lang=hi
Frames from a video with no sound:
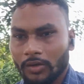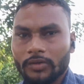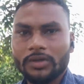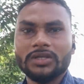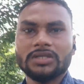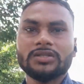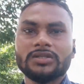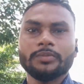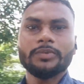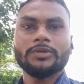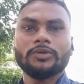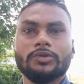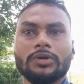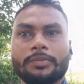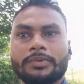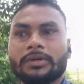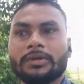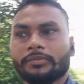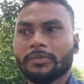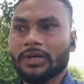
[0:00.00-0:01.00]
और इस समय जो
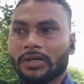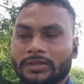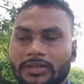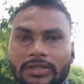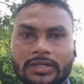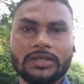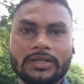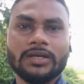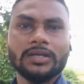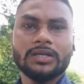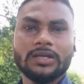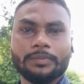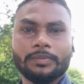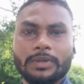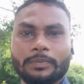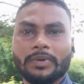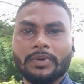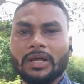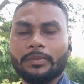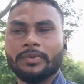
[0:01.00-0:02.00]
अभी हम घर से निकल के
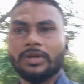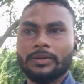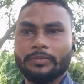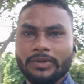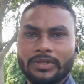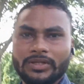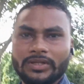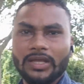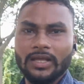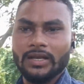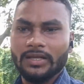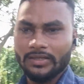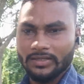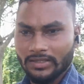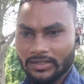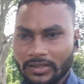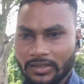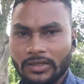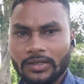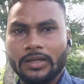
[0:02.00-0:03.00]
अपने प्राइमरी विद्यालय
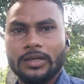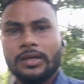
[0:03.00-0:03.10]
के